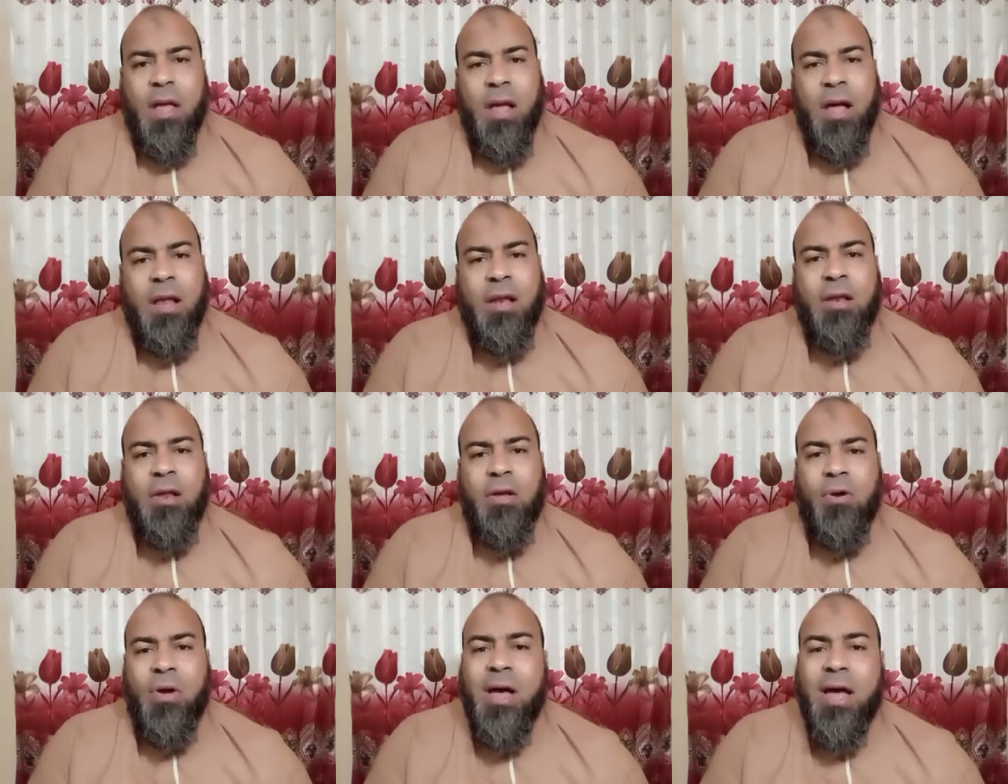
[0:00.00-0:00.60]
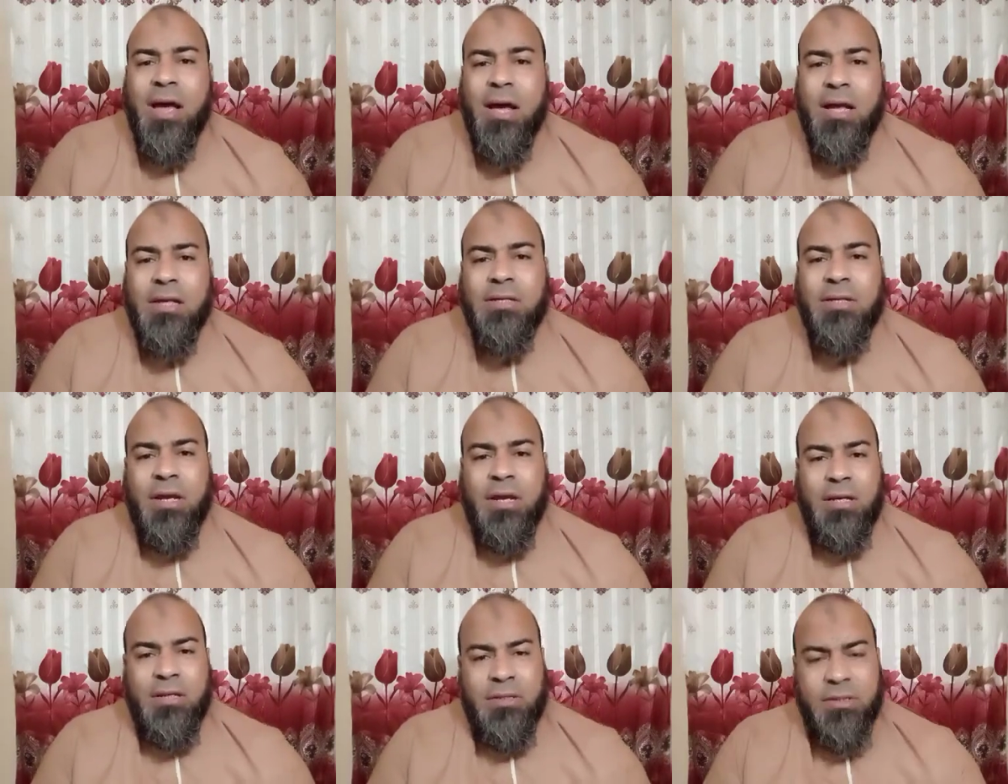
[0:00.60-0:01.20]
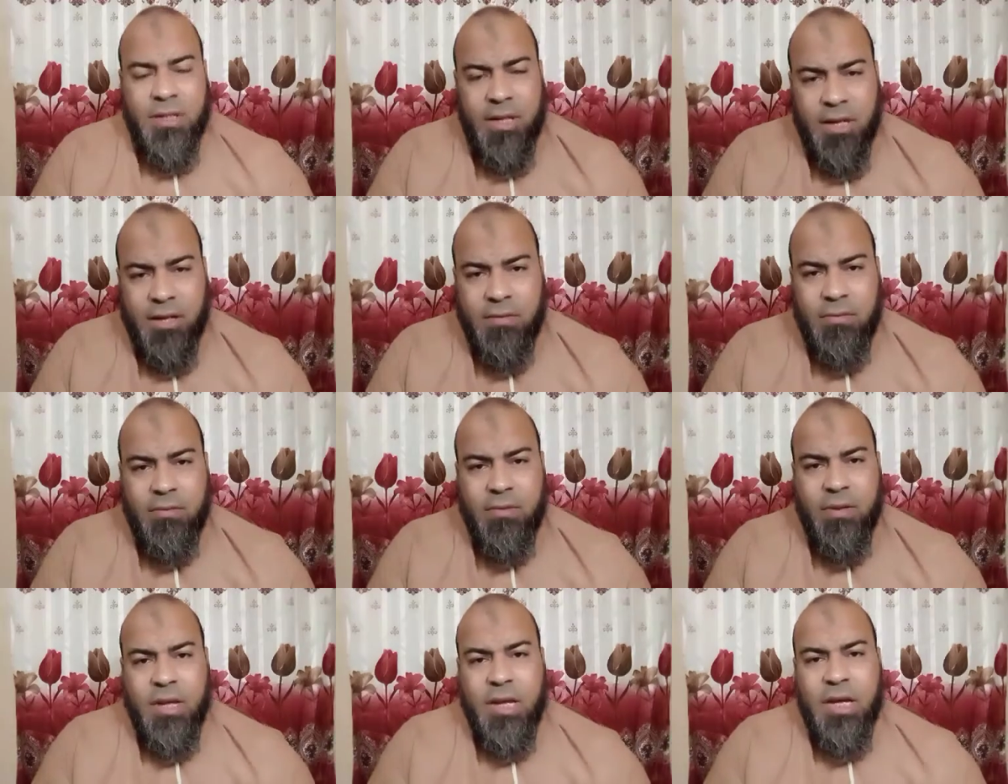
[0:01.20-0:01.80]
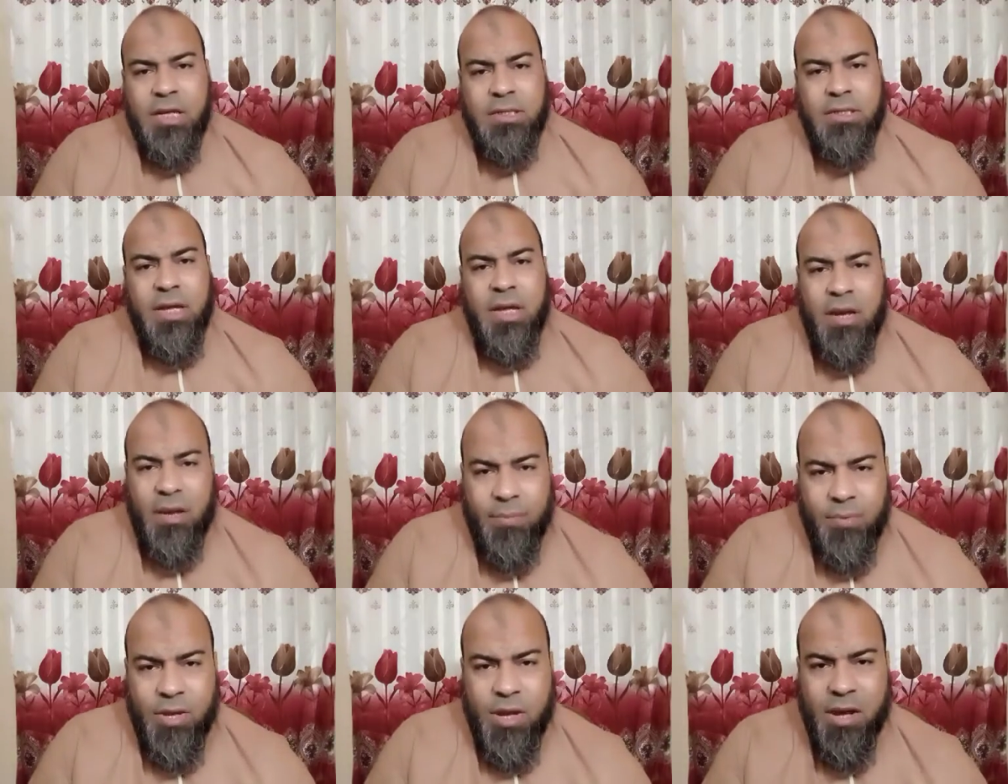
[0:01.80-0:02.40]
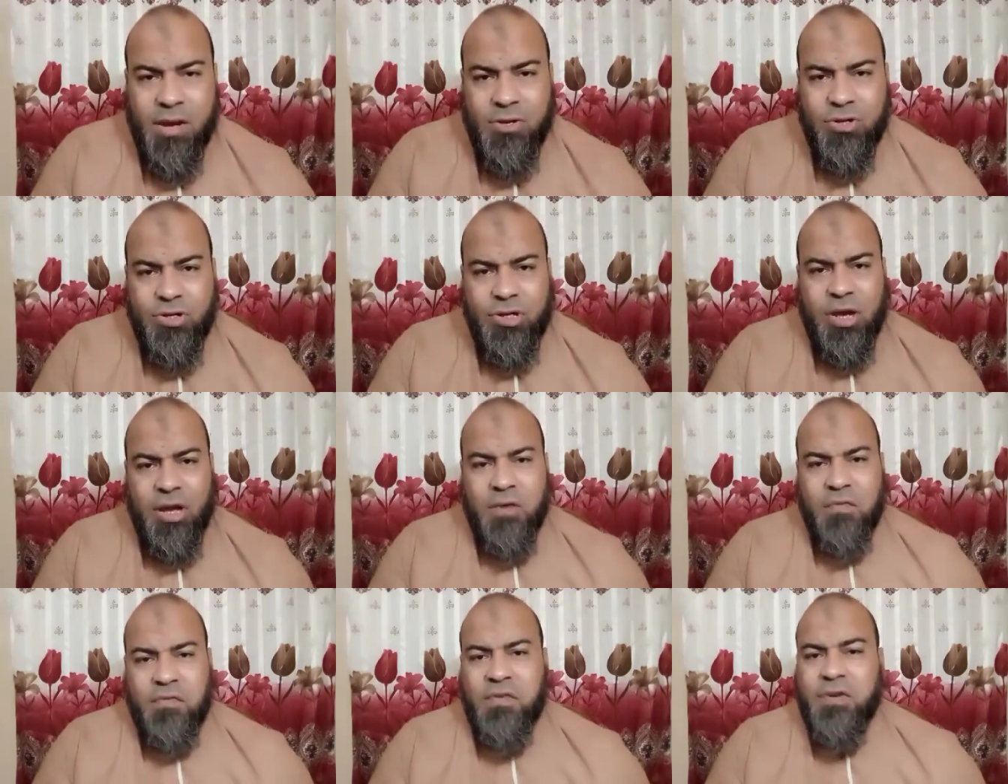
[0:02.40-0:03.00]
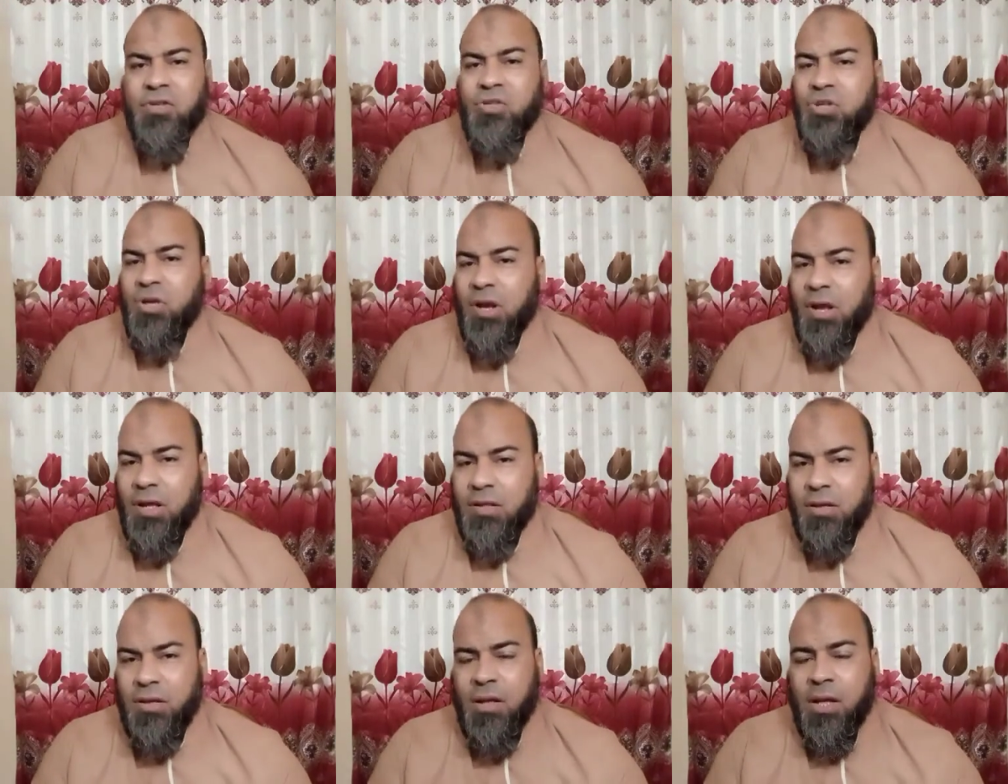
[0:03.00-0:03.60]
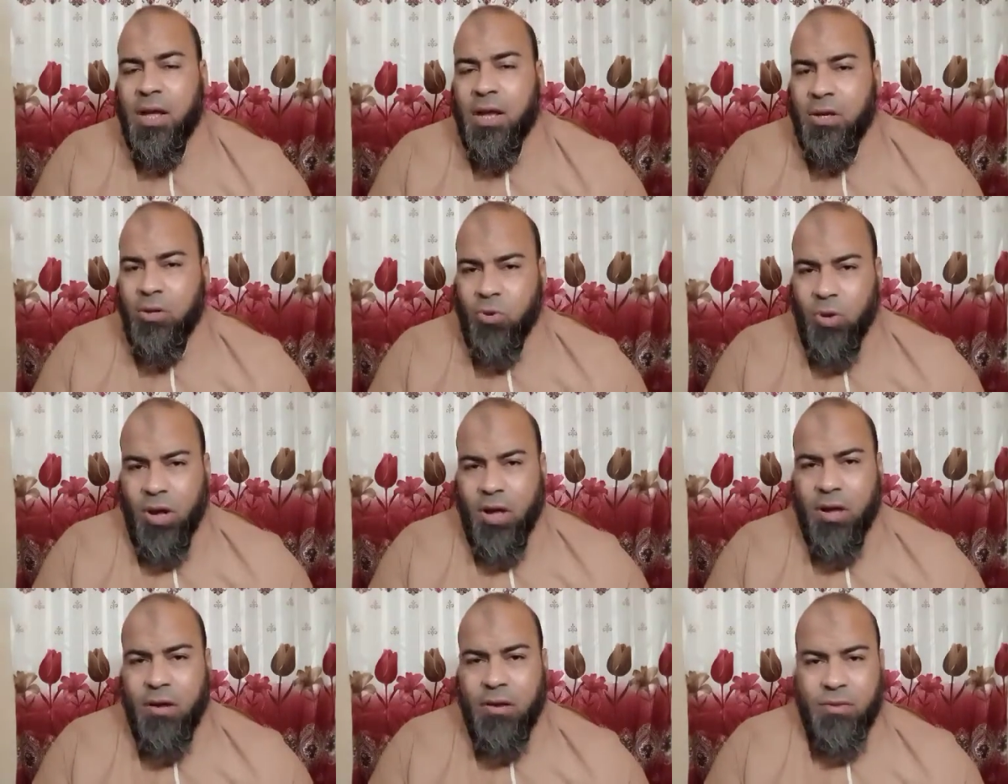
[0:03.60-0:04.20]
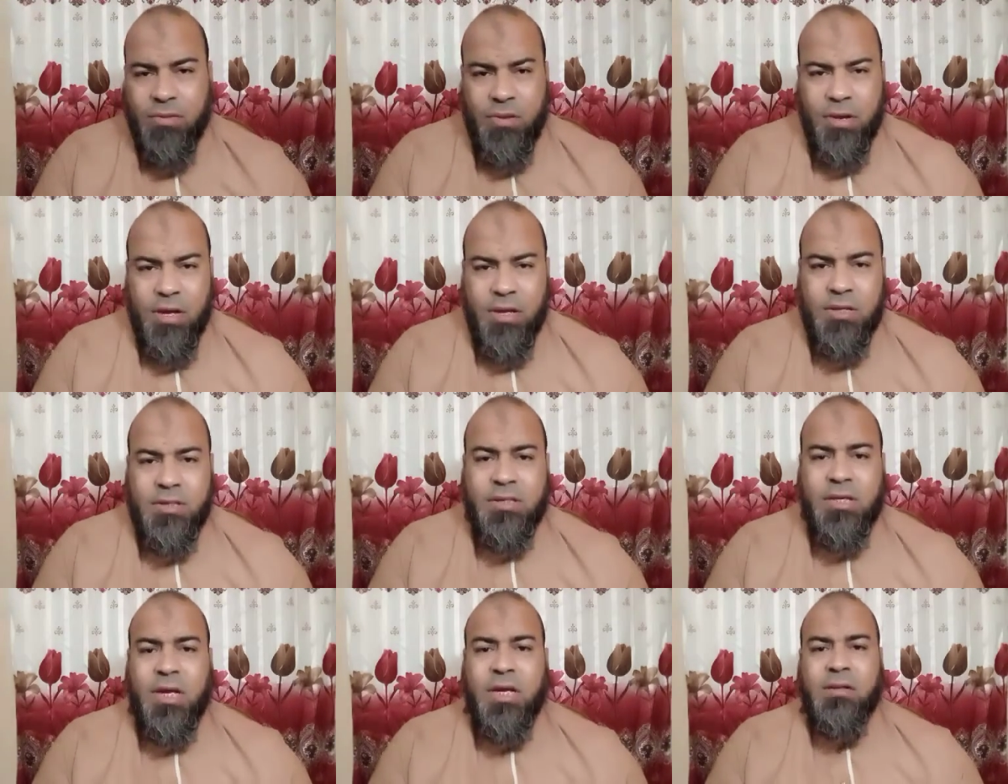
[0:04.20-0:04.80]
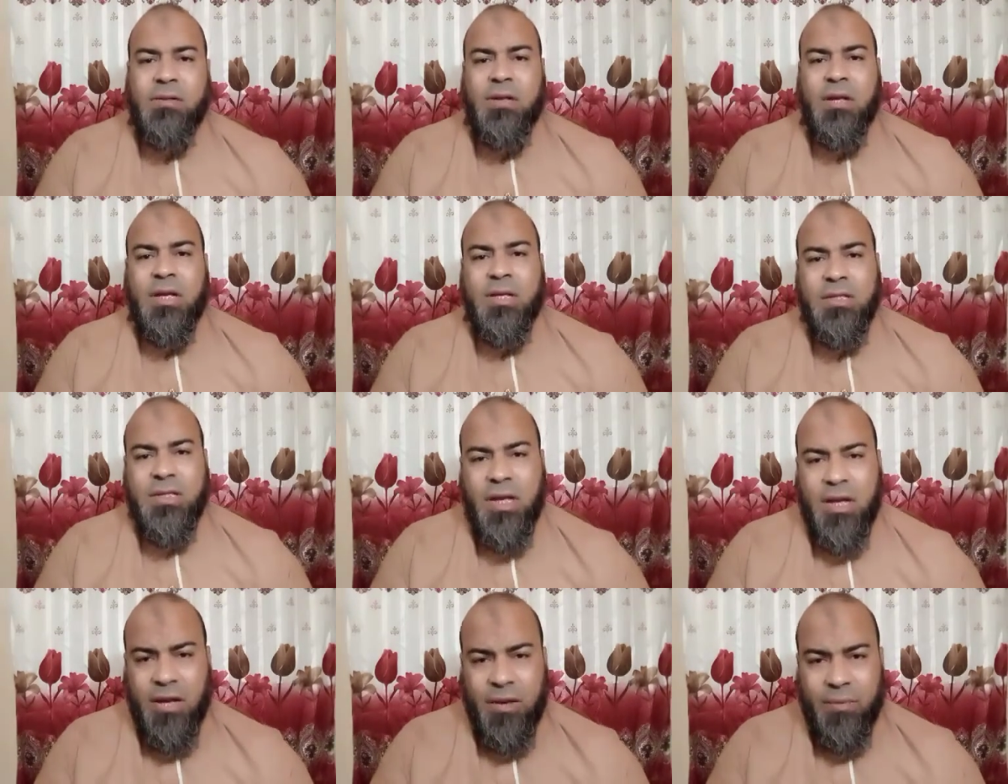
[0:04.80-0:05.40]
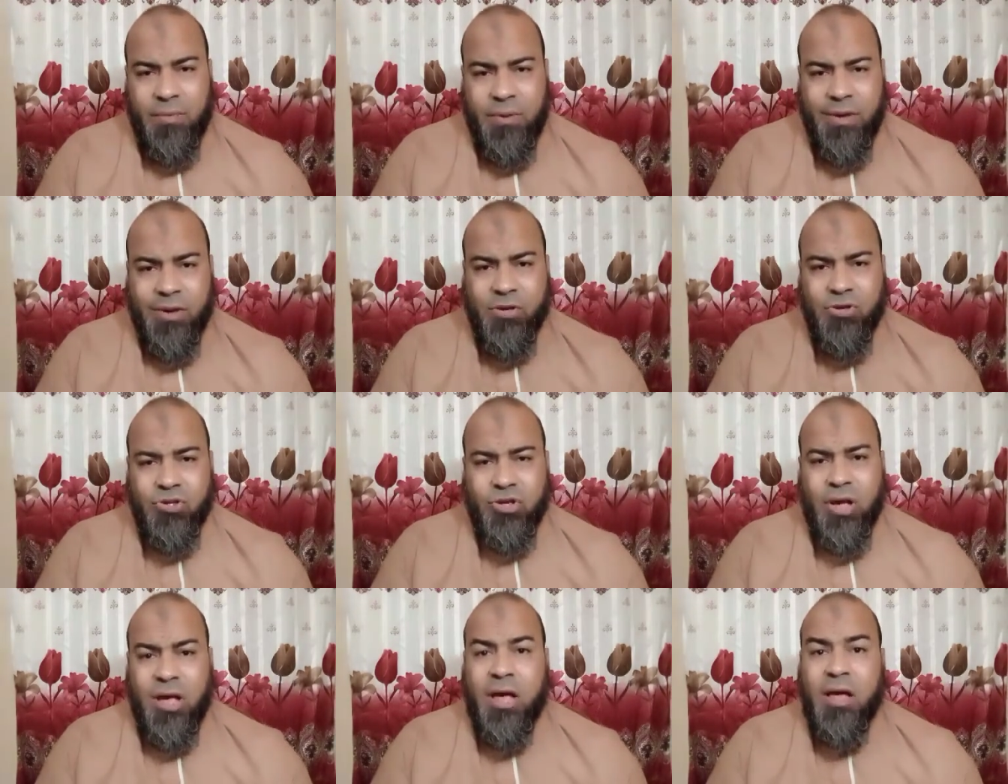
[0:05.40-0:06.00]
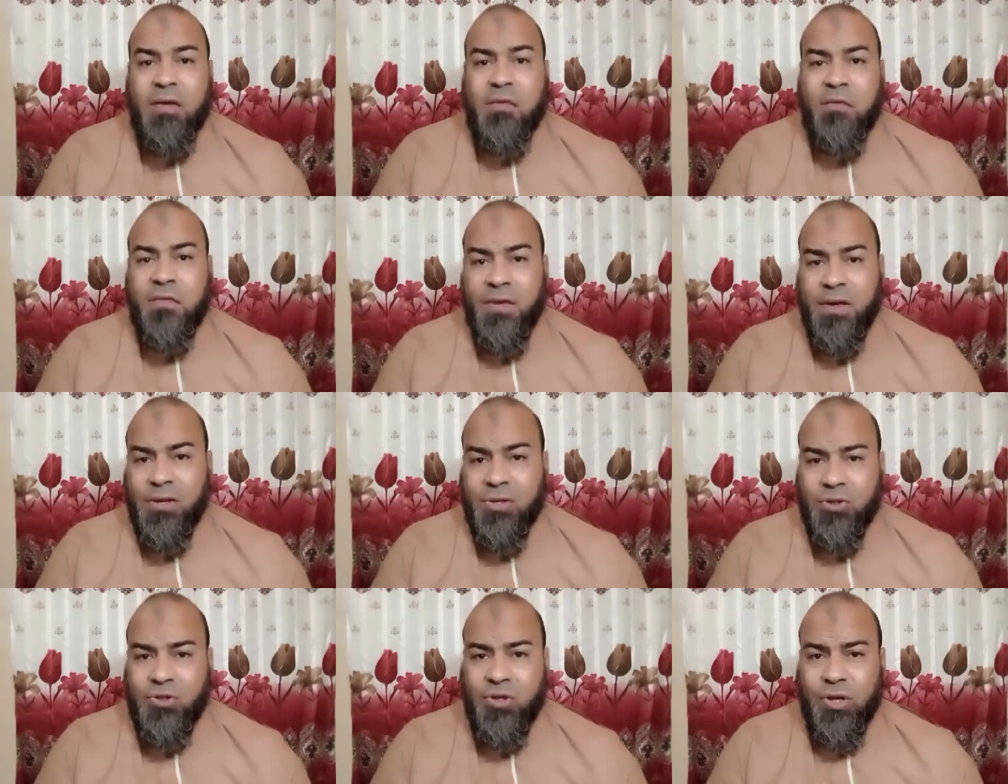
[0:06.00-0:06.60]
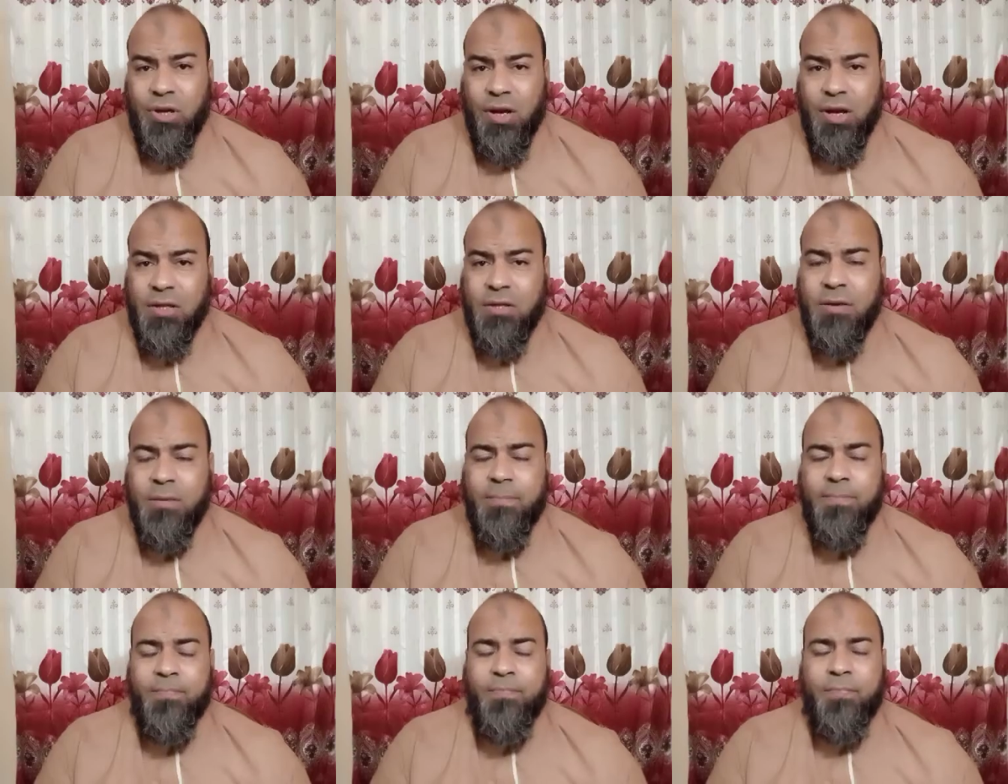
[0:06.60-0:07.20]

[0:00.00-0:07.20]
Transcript: هل يؤاخذ الإنسان إذا لم يخشع في صلاته هل يؤاخذ الإنسان إذا لم يخشع في صلاته